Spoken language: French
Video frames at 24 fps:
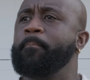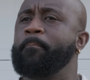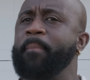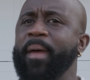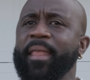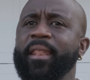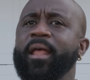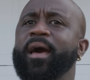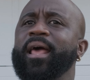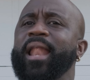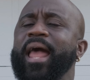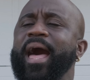
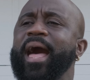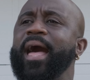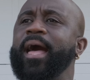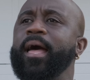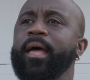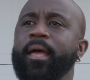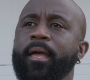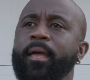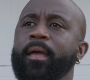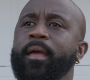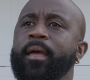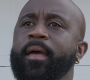Maintenant là,
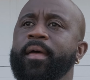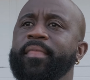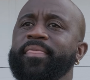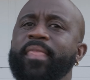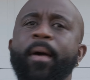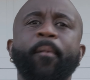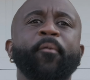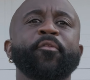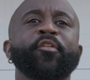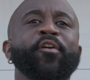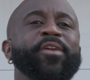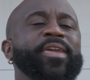
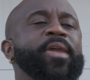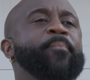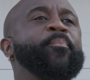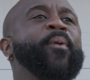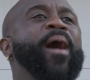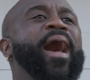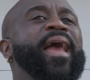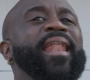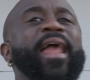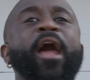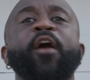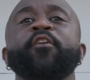n'importe qui peut
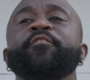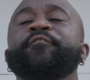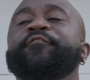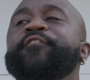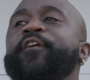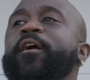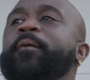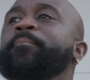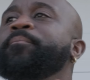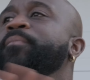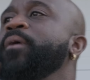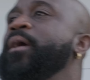aller à une
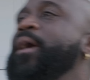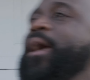femme,